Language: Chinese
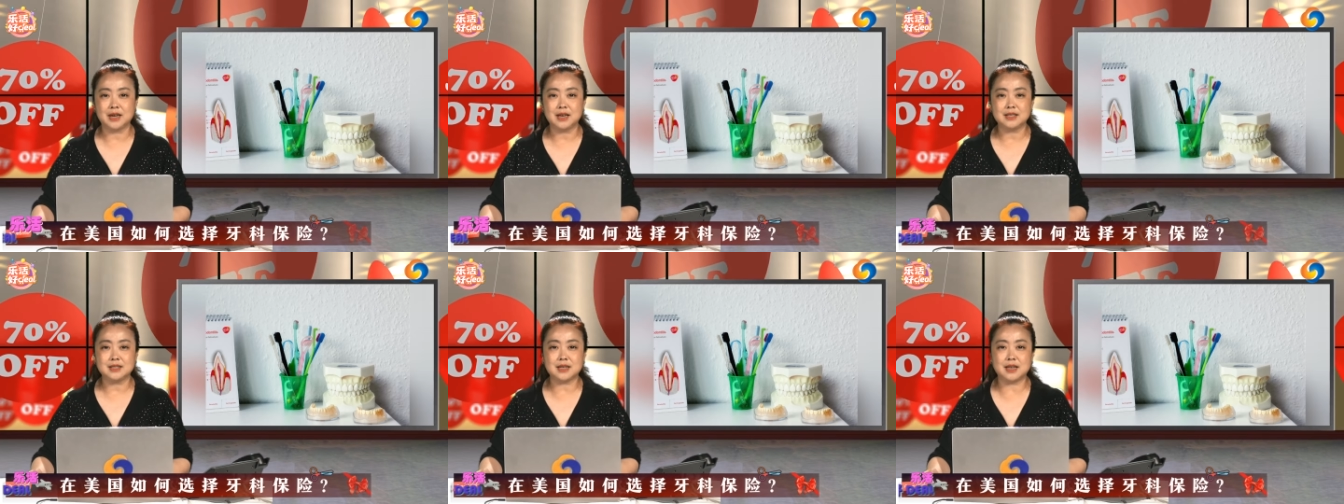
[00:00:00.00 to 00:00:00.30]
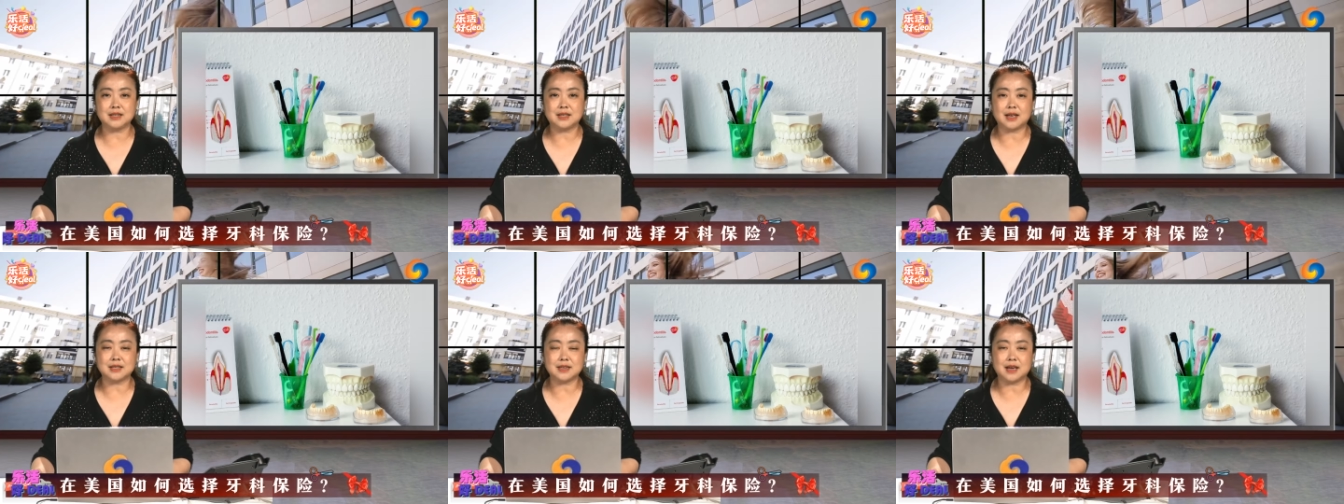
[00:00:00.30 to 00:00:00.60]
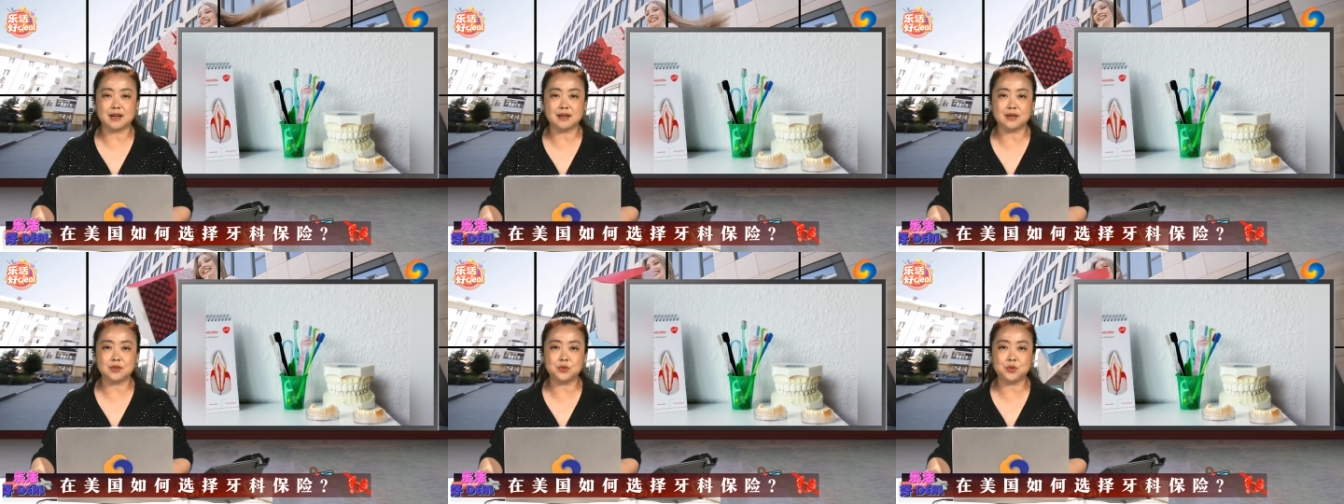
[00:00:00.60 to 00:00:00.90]
建议大
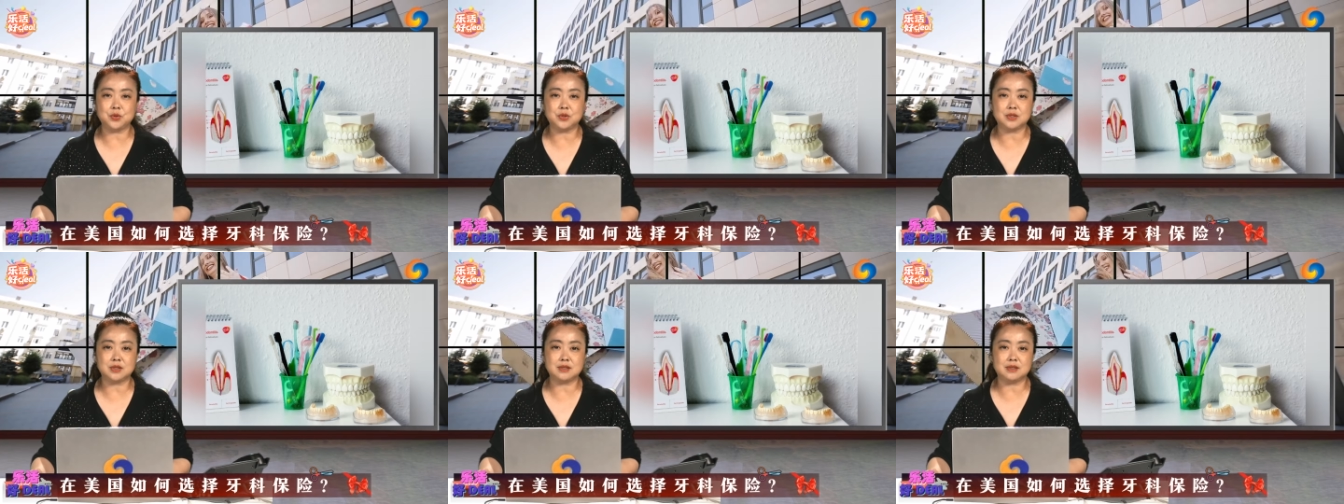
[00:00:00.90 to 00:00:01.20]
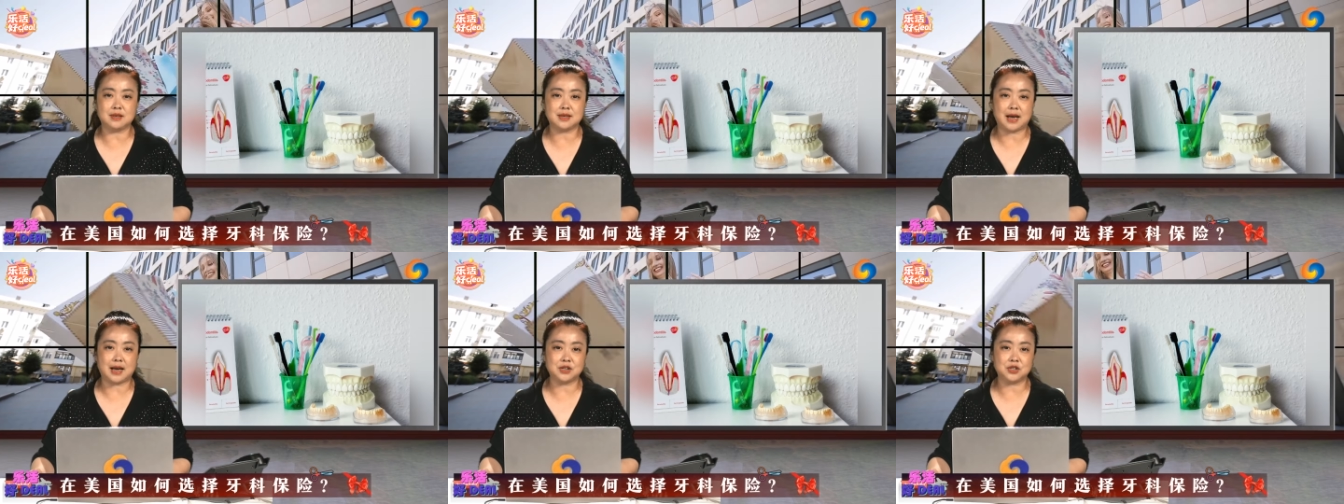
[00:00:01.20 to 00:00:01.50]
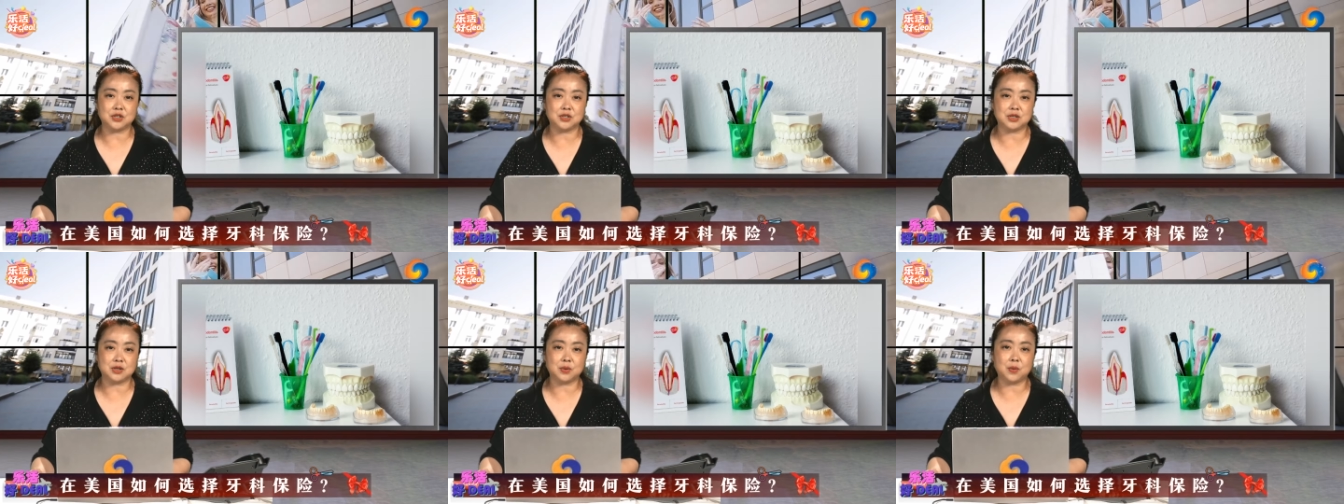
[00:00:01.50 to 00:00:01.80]
家根据自己的牙
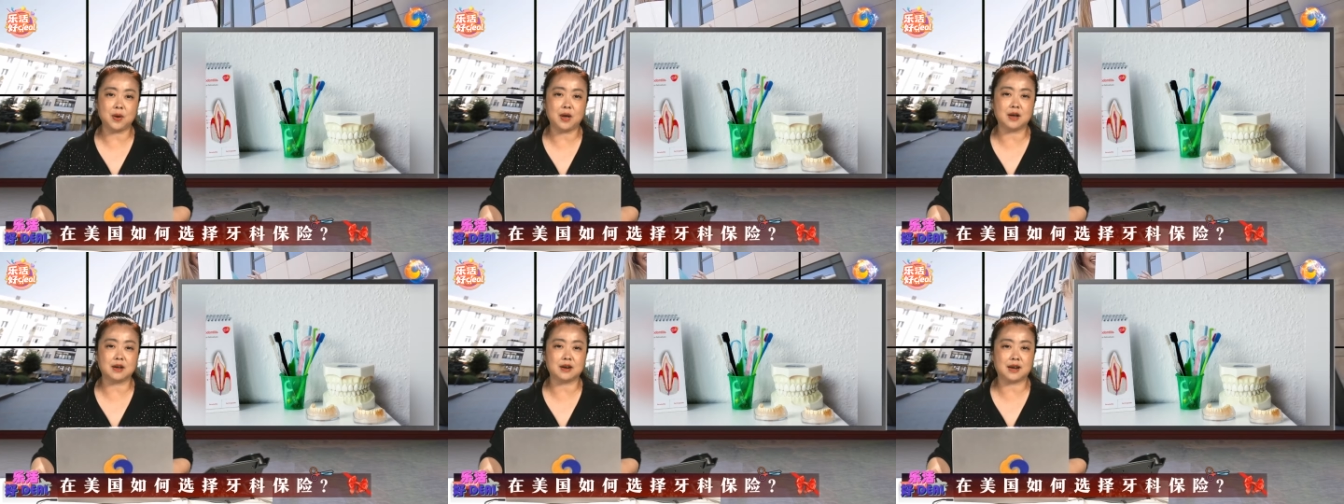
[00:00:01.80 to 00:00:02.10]
齿情况